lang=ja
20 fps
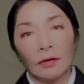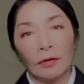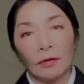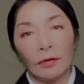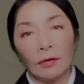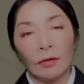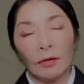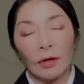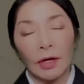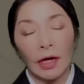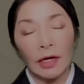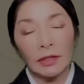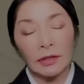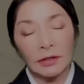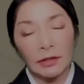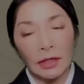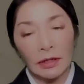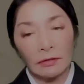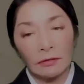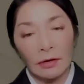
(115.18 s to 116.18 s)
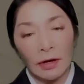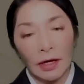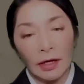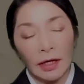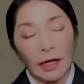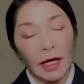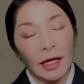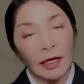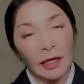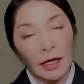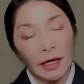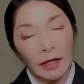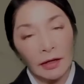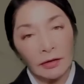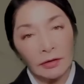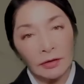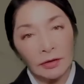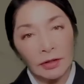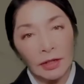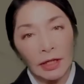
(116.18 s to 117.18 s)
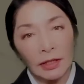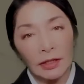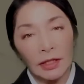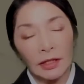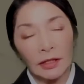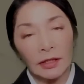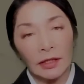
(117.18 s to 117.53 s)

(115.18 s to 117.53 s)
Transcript: お母さんは海岸へ行くにあたっ